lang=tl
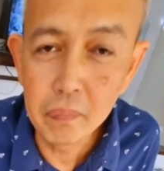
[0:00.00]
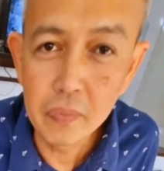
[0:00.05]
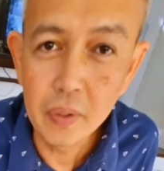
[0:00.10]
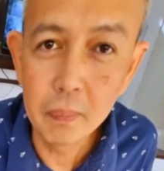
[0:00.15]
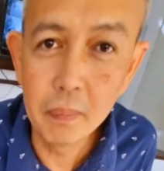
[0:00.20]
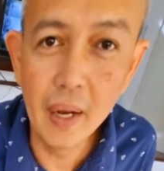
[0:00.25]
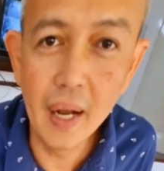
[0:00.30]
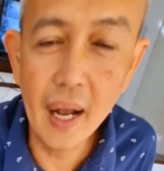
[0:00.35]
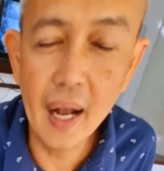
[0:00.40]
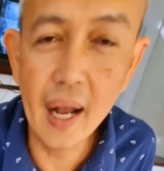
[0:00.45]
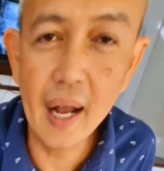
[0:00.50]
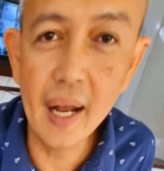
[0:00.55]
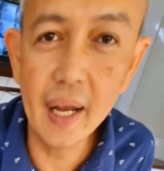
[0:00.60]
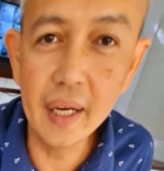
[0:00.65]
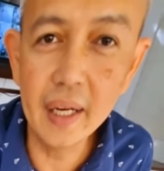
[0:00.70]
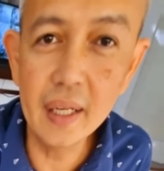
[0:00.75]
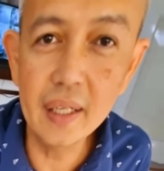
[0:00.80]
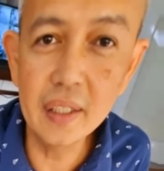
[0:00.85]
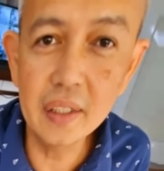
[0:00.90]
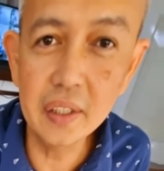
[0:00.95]

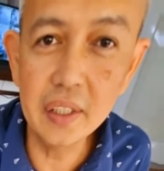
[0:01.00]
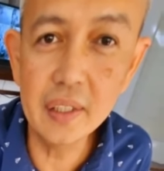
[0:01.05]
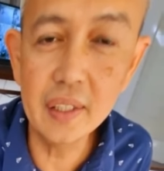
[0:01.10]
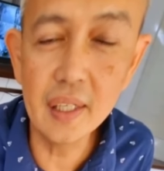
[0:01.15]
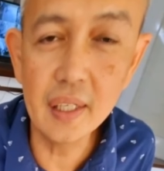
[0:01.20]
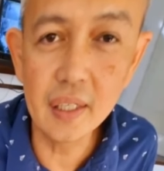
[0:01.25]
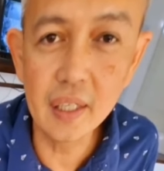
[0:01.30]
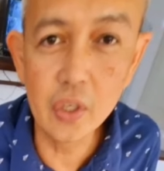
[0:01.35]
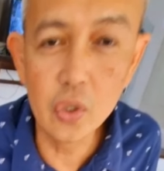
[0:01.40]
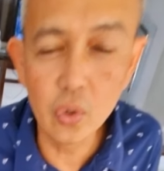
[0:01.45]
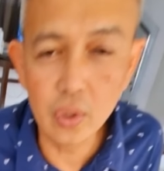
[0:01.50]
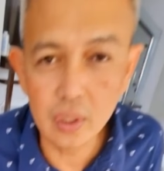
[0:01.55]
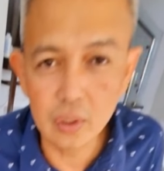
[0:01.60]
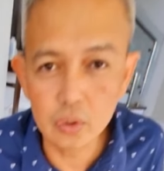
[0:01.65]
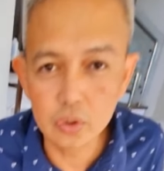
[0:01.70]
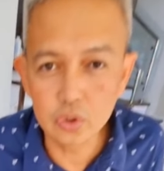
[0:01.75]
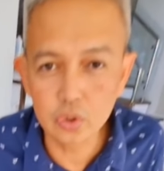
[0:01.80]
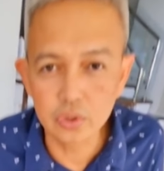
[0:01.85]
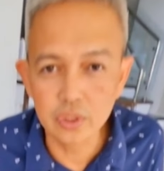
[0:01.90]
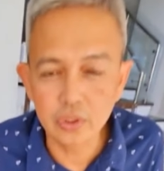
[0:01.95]
Maaaring hindi na ganun
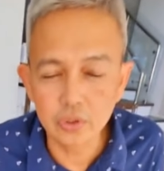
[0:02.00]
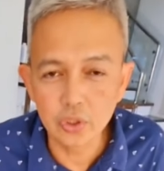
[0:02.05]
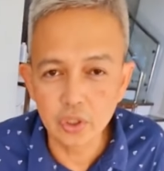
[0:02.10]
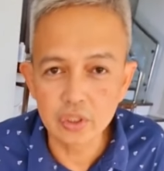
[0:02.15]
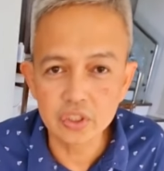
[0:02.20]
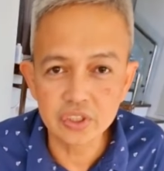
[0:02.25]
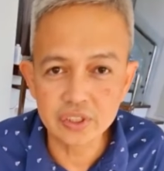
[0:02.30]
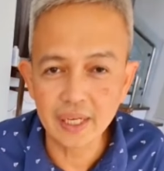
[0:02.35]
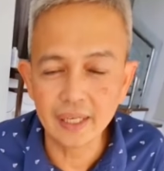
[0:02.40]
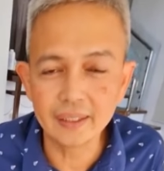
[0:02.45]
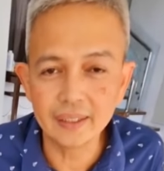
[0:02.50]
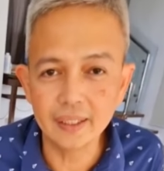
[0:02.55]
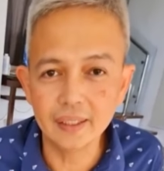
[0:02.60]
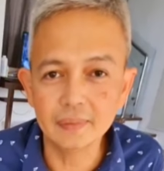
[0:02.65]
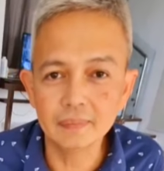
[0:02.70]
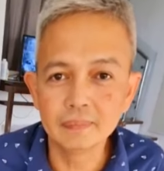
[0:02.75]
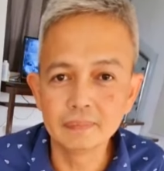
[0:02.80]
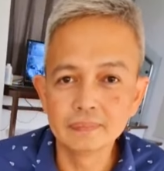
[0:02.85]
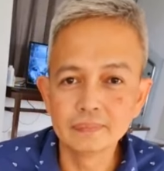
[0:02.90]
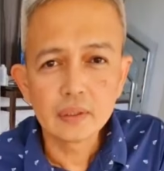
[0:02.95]
kagusto ng dogs natin
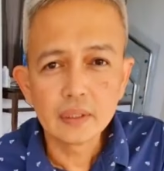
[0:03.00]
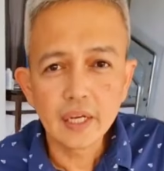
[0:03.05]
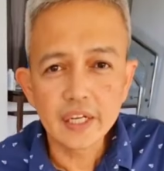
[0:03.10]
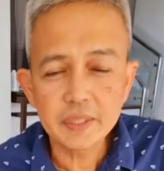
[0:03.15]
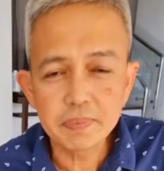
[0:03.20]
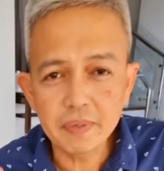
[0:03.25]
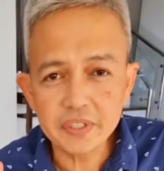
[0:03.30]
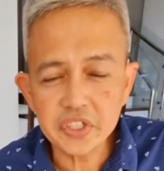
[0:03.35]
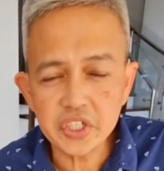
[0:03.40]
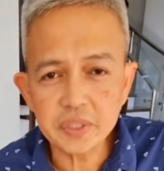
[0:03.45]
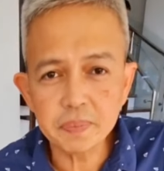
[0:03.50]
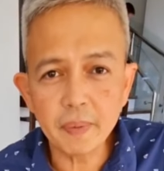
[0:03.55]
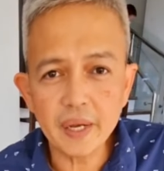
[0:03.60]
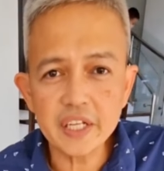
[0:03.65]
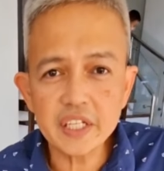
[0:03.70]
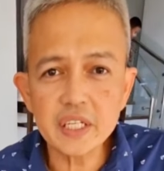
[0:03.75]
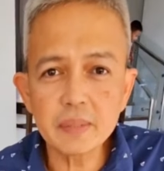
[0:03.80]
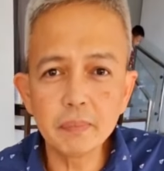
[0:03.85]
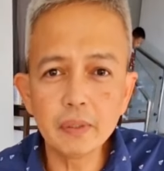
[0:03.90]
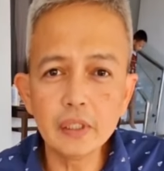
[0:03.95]
as much as
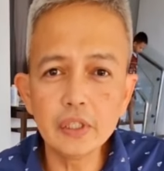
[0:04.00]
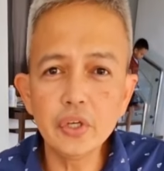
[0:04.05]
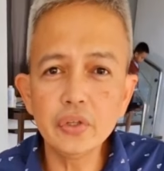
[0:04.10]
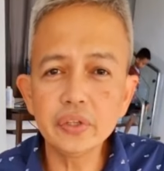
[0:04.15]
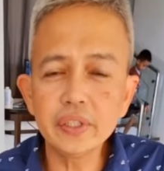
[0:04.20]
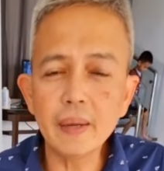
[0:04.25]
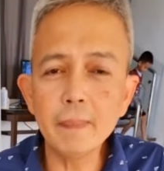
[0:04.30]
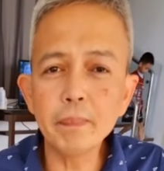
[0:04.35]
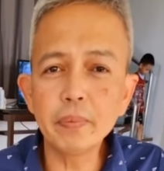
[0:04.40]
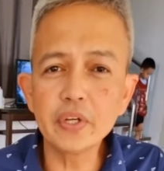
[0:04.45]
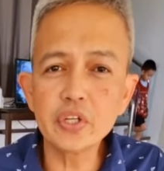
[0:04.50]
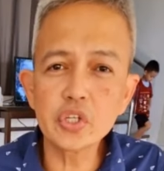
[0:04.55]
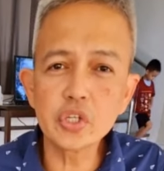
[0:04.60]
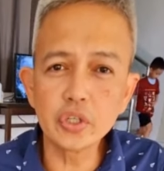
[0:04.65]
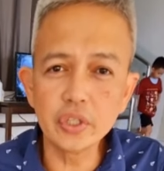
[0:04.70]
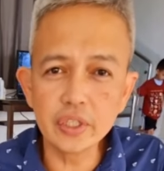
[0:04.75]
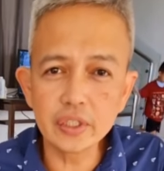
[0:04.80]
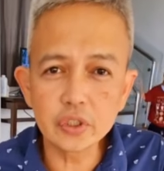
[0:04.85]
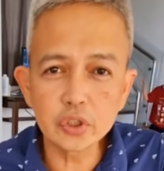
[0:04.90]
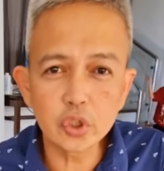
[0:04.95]
possible, yung temperature
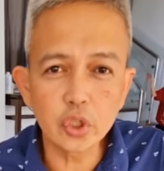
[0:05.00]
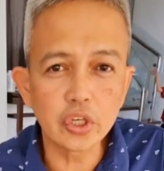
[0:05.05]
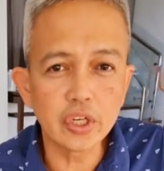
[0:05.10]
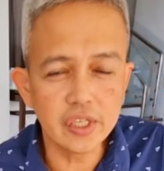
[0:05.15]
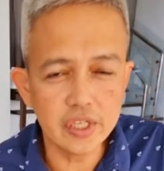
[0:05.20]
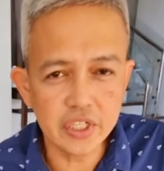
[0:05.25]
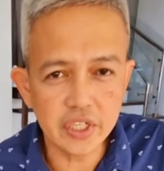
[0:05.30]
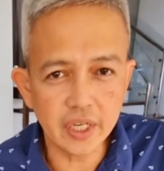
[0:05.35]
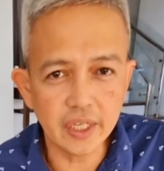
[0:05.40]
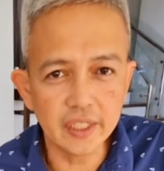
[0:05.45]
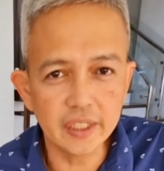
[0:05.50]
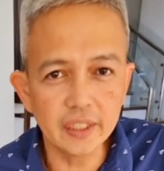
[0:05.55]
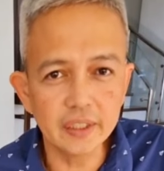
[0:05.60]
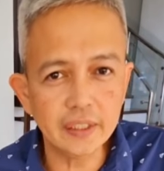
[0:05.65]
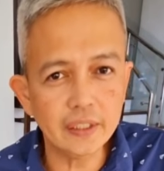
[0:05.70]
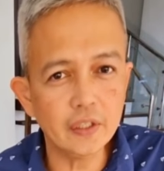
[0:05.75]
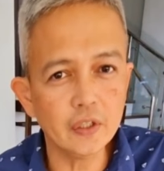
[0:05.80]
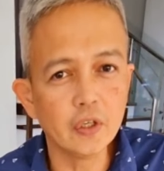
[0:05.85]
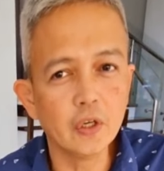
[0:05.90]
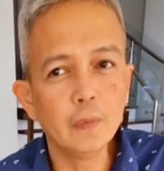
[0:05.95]
ng storage area
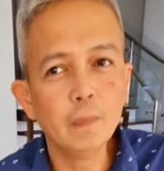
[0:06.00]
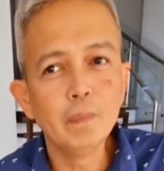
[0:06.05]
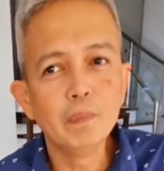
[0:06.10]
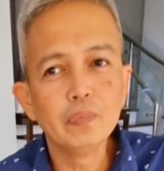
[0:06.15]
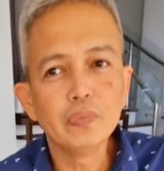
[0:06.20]
ninyo